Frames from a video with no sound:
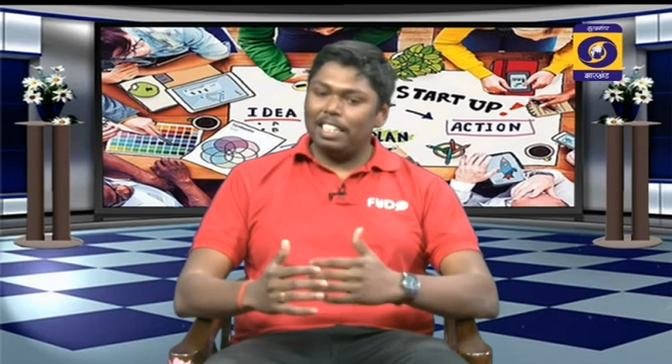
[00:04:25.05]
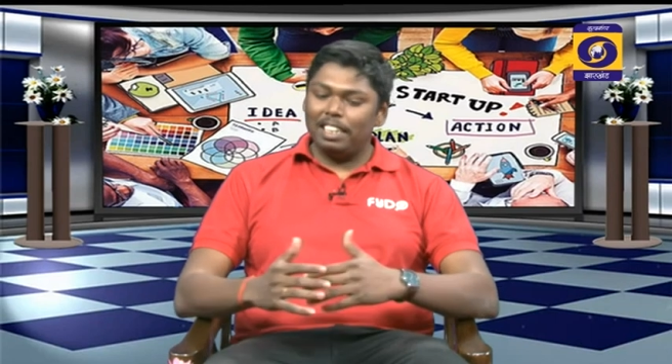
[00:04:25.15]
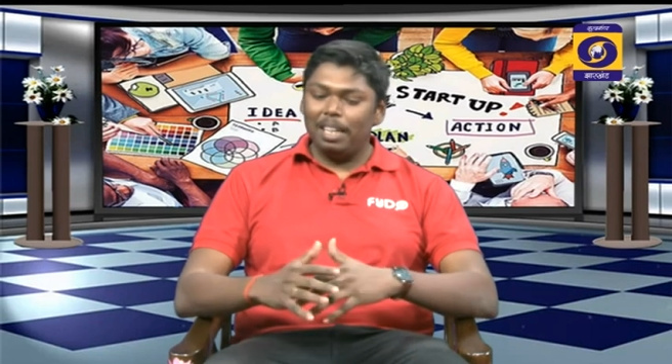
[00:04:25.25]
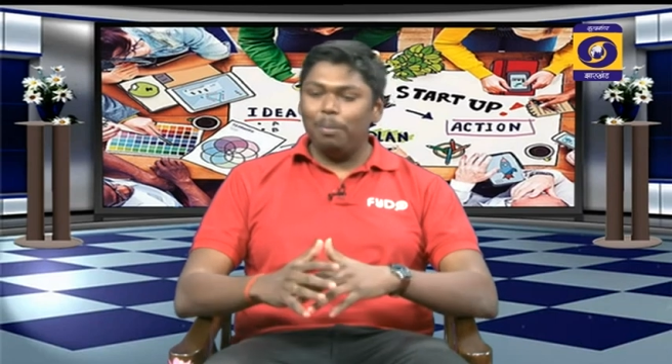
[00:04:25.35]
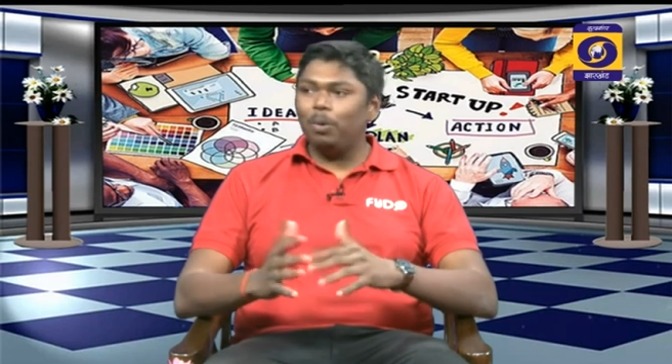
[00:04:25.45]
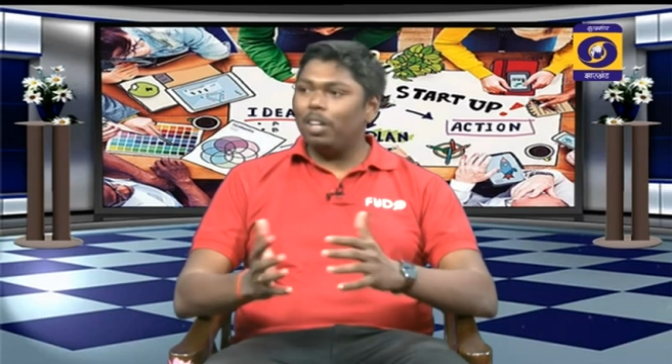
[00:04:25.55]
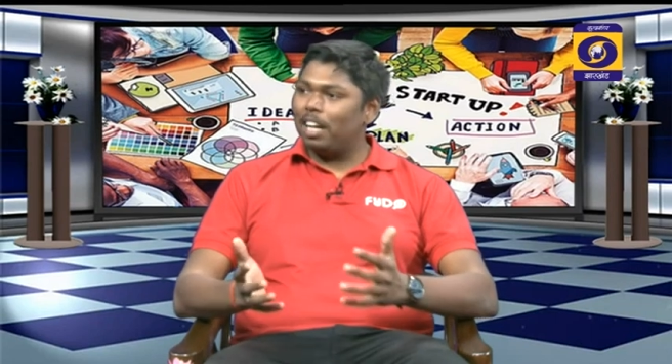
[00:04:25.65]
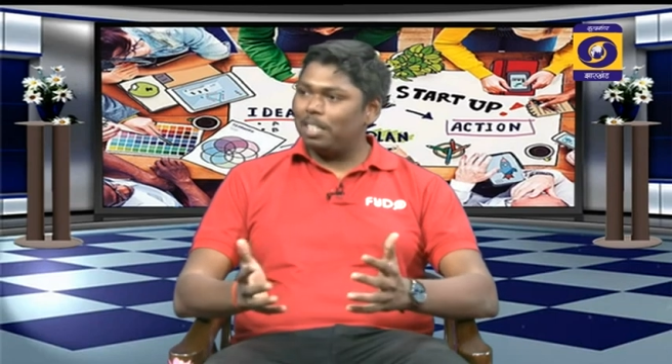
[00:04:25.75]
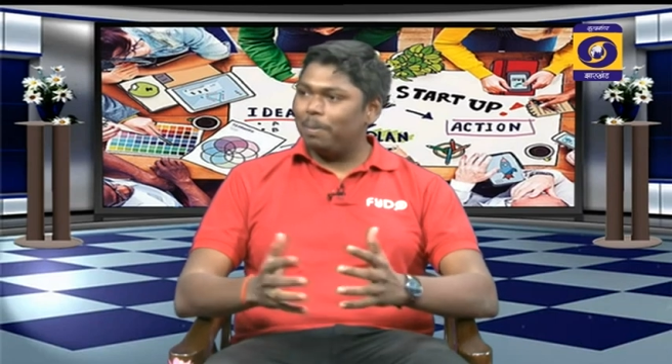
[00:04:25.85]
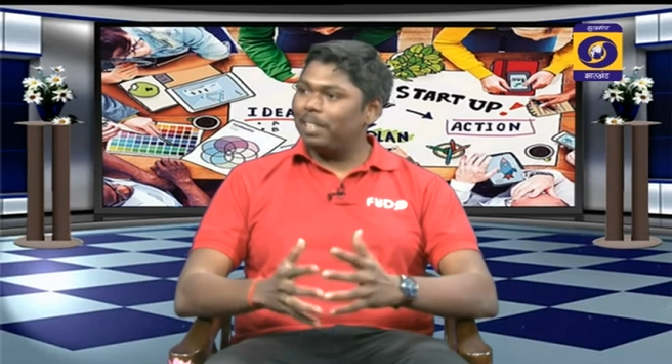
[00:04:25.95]
जितने भी उनके
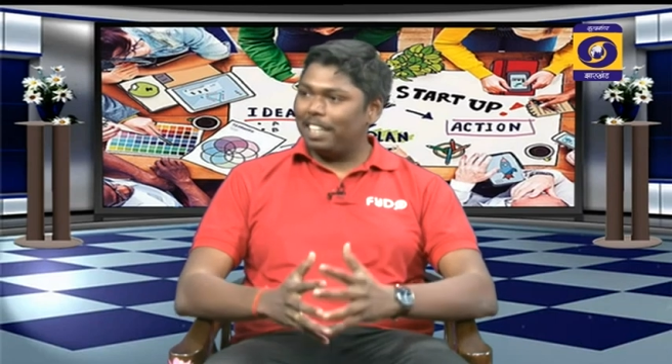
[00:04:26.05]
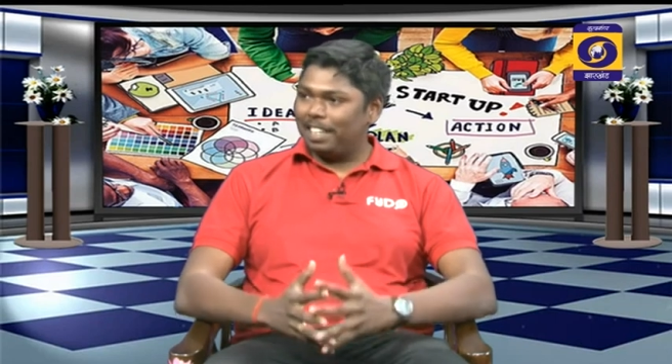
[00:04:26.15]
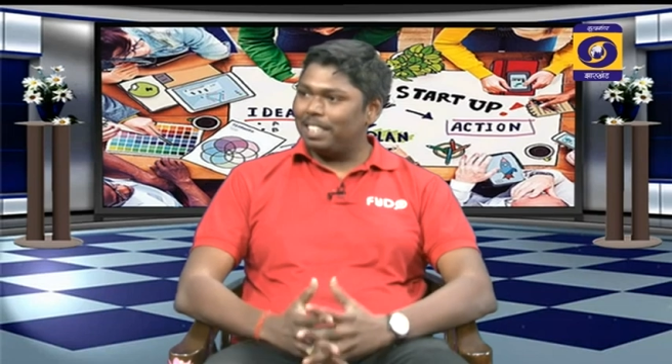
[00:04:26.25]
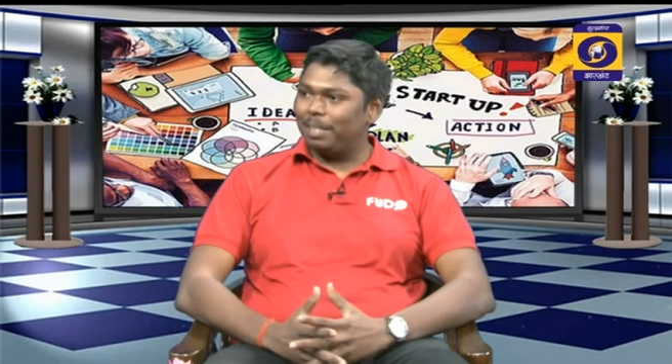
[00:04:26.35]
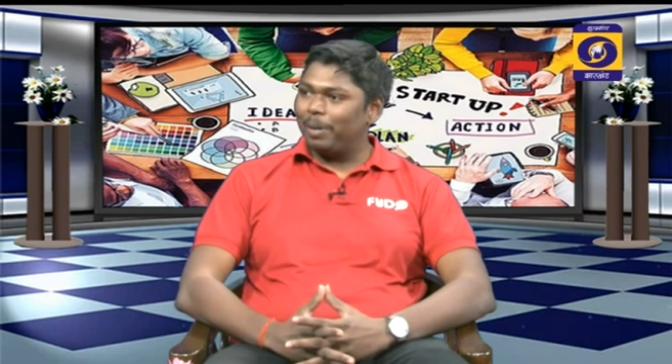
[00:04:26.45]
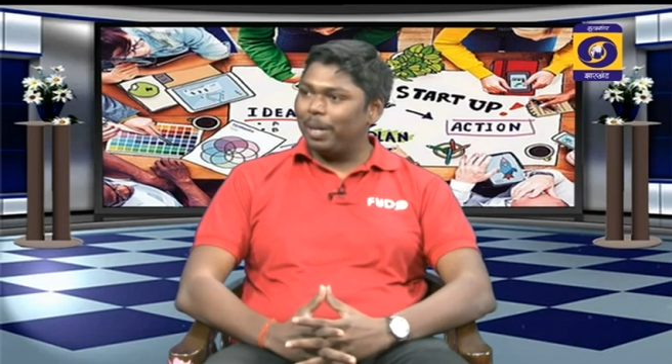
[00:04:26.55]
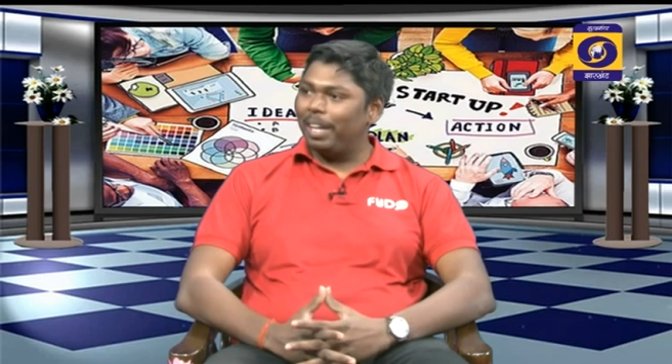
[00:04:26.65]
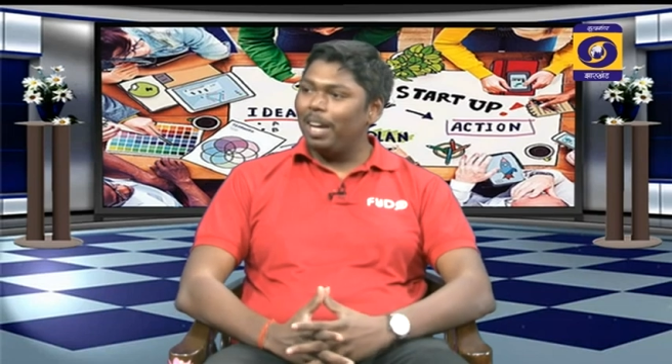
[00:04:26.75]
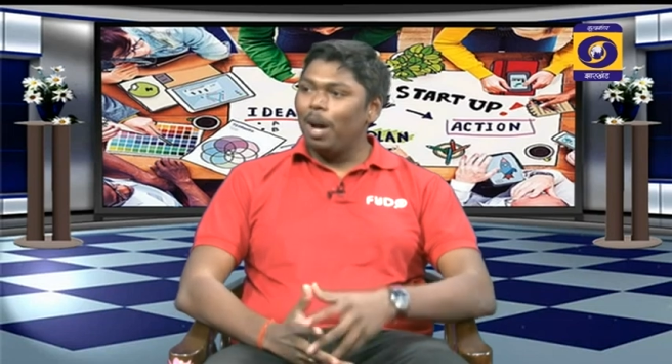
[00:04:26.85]
आसपास के कस्टमर है